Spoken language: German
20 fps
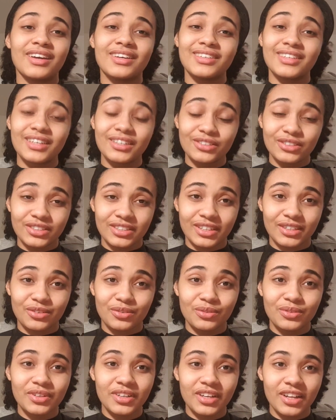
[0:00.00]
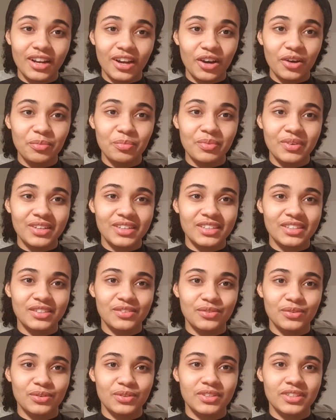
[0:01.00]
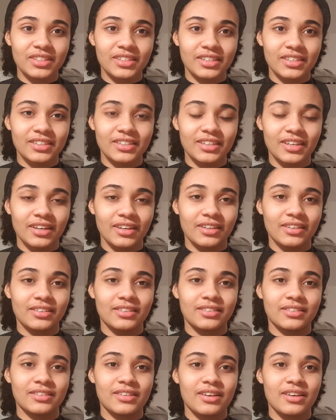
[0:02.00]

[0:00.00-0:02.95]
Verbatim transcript: Jesus hat Unglaubliches für uns getan.